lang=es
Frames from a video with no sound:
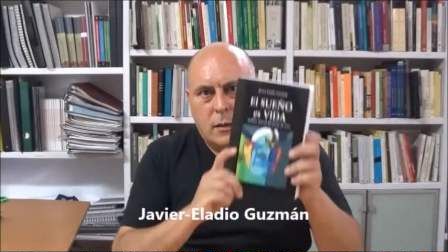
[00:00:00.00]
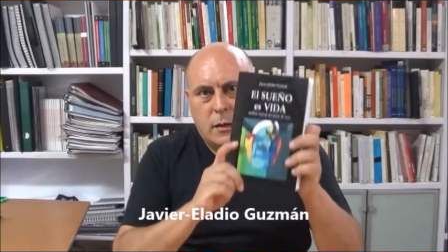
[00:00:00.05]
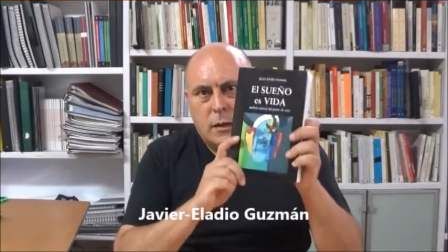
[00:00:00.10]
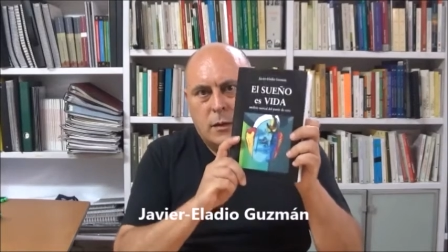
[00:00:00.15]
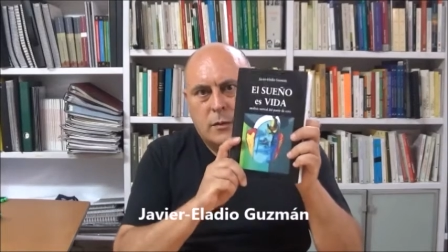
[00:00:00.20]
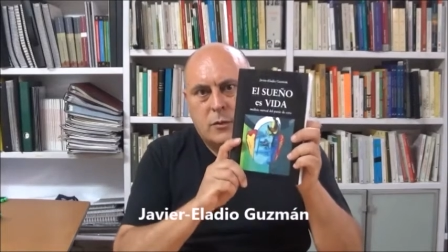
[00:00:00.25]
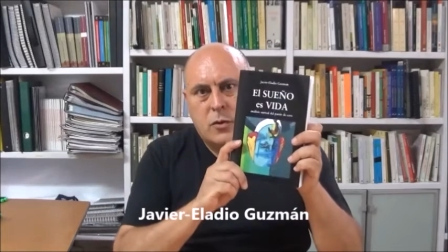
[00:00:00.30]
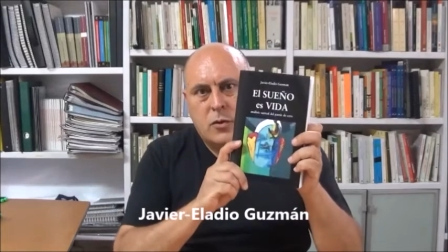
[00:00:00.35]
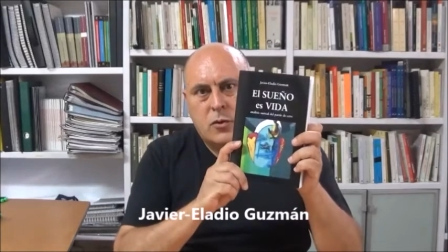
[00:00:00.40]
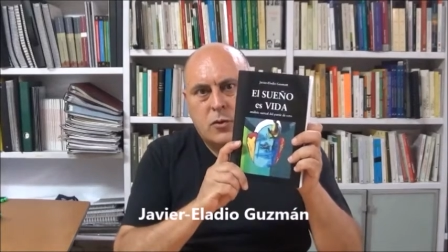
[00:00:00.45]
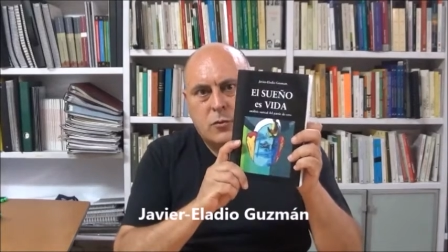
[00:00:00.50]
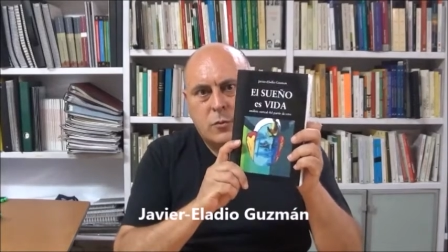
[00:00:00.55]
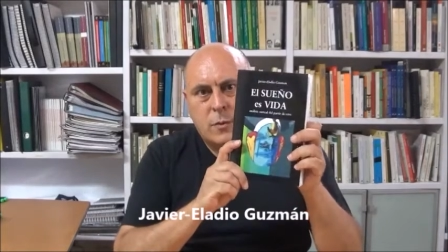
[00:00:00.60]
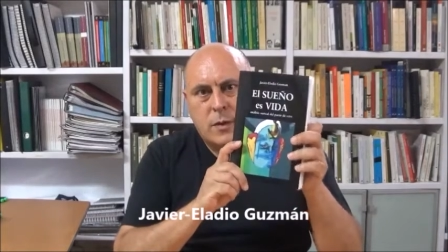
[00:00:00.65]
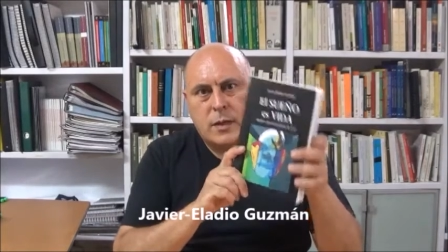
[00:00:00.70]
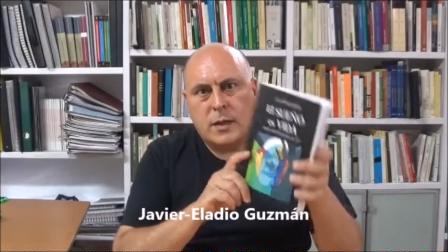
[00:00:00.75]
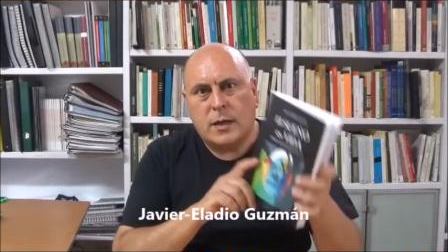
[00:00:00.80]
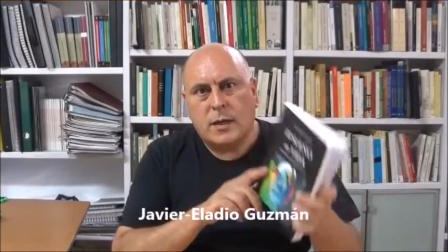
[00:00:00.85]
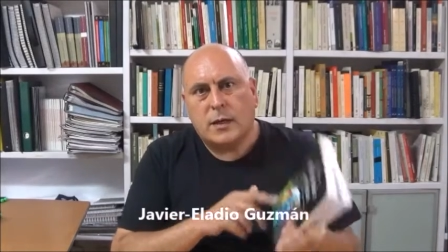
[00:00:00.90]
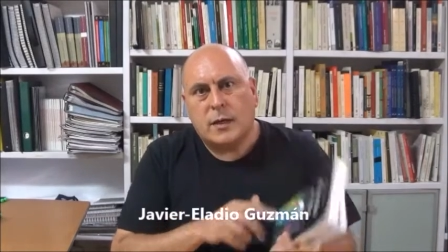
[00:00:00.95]
El sueño es
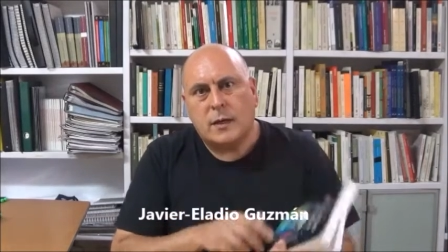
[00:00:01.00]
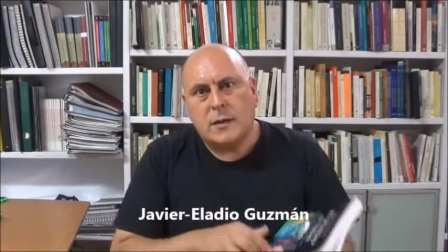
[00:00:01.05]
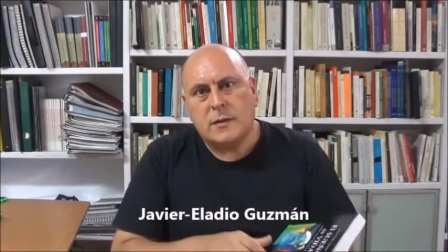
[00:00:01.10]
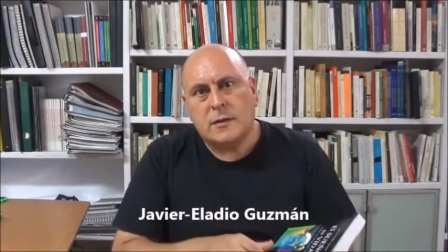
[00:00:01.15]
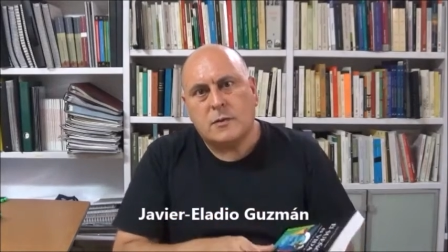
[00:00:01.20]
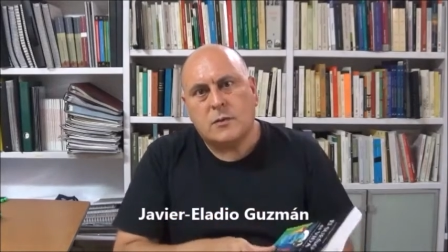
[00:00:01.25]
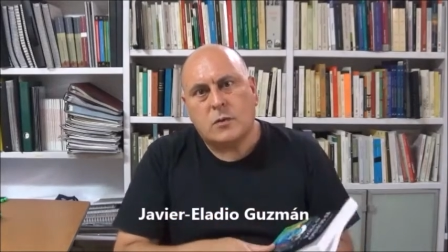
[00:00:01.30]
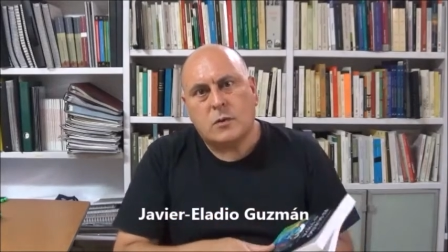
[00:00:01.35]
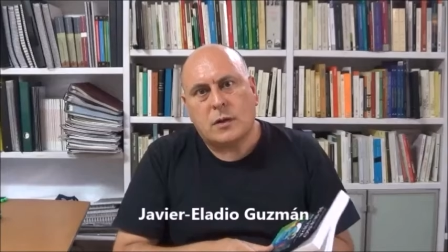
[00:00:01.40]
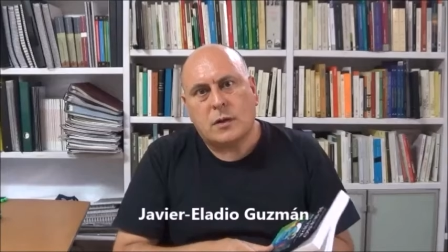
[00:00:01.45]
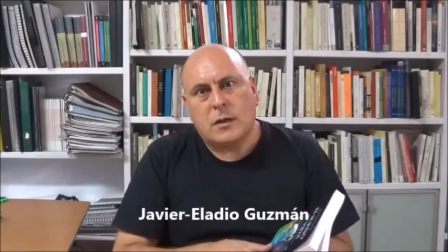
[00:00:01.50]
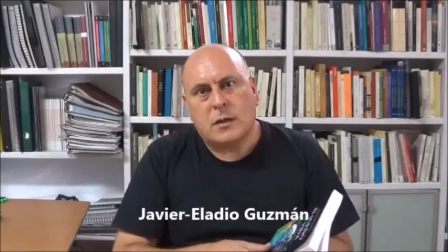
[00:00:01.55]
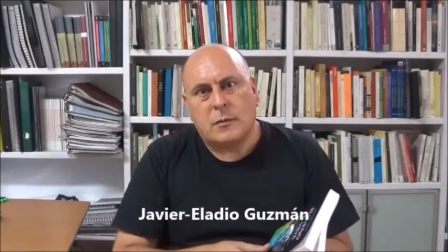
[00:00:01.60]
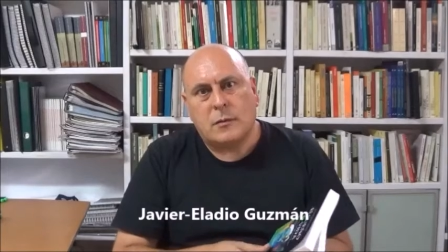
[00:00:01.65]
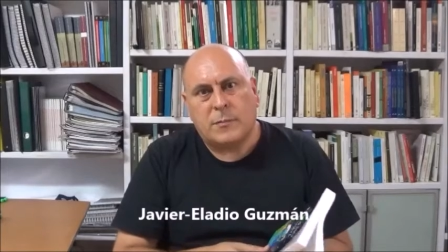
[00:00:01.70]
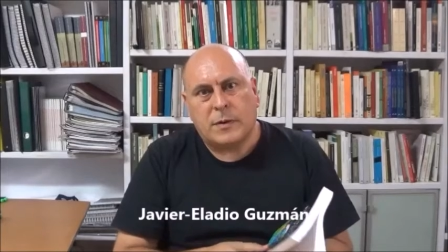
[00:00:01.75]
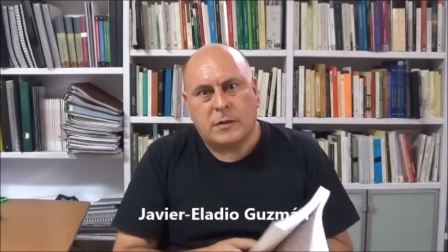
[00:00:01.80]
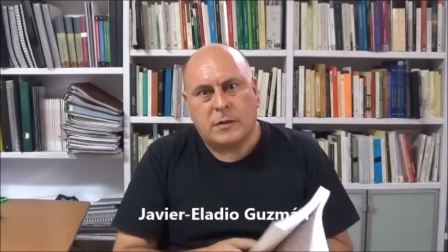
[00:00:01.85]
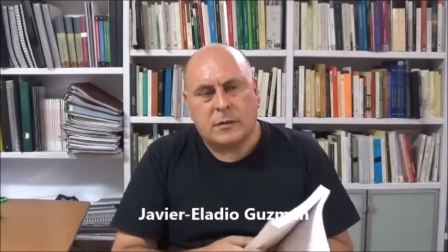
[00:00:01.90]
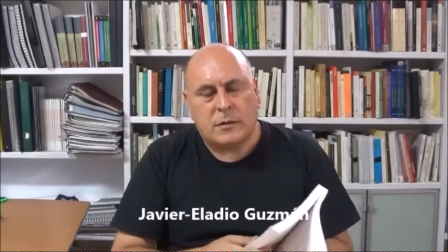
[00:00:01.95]
vida, análisis surreal
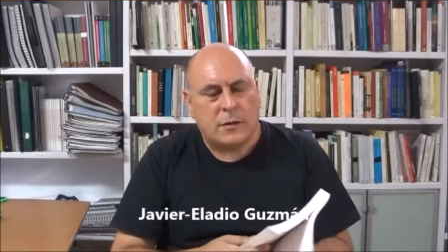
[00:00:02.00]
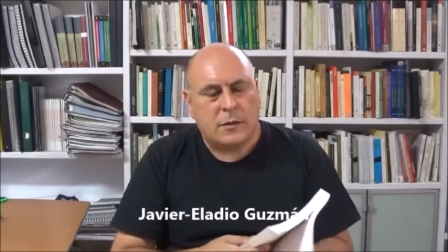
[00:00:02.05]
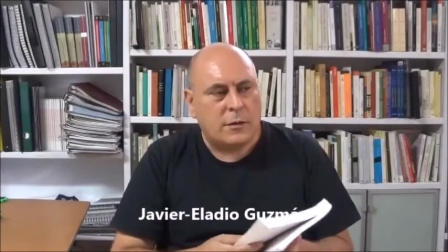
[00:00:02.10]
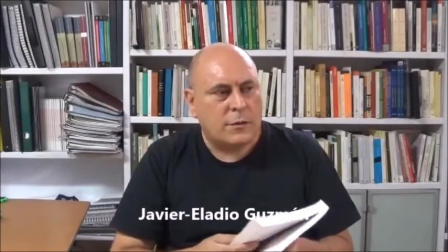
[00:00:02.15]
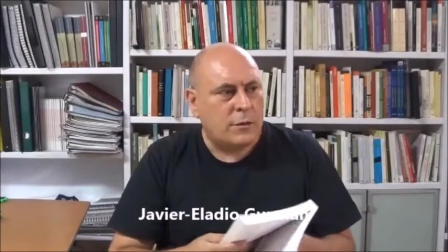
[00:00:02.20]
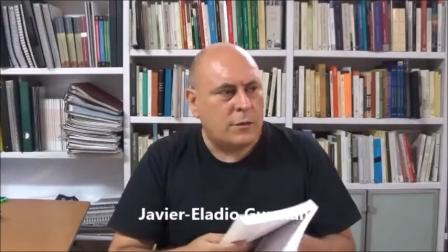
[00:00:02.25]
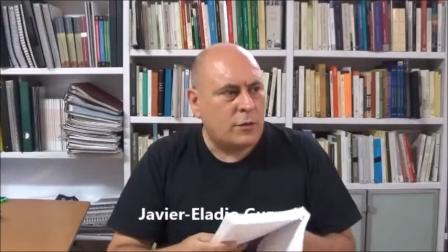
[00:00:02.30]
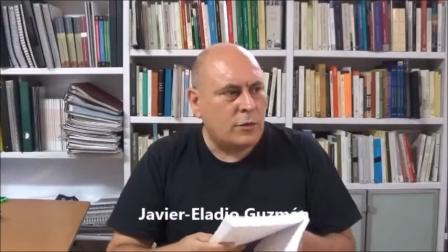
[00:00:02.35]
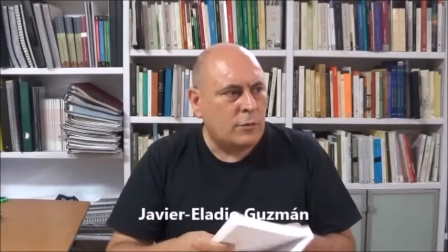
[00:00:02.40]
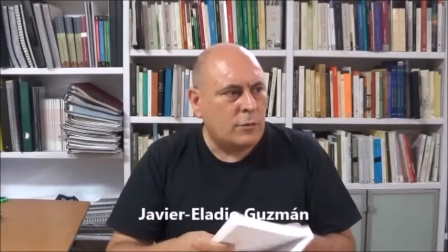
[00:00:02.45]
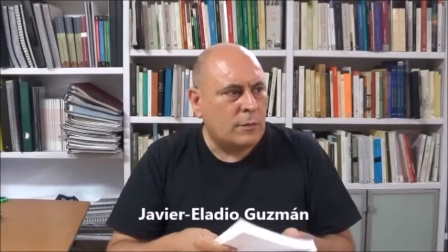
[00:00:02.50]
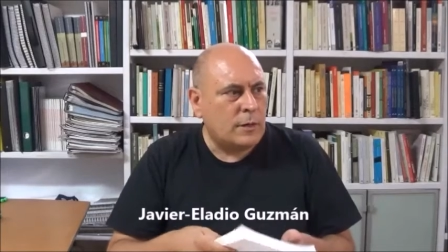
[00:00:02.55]
del partido de cero.